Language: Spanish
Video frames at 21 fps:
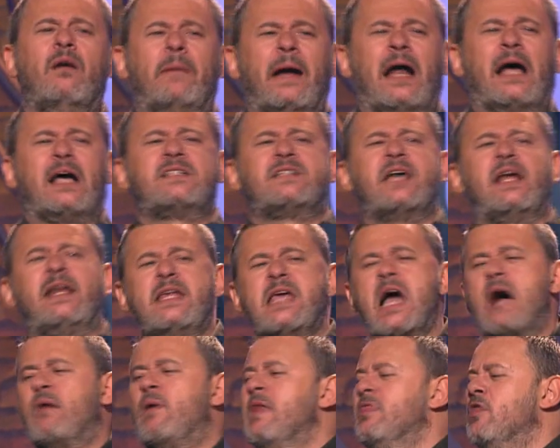para que se
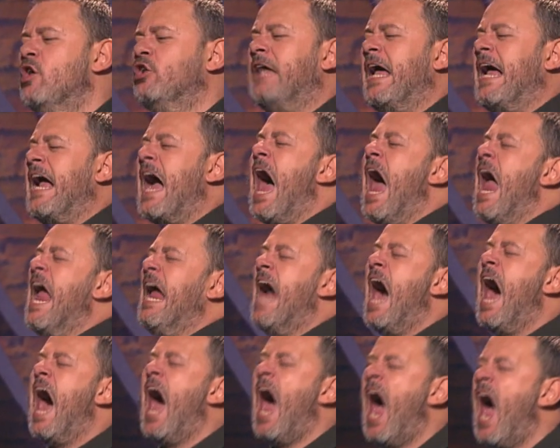ría cuando te
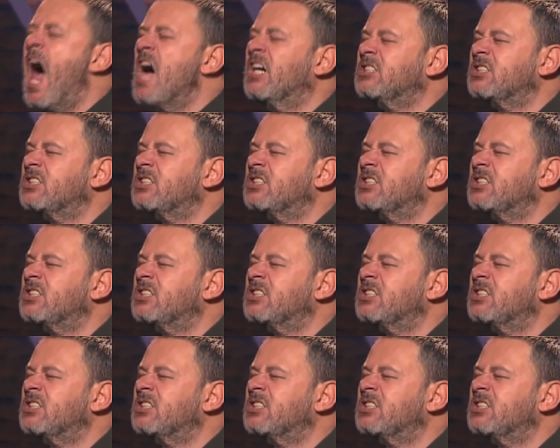caiga.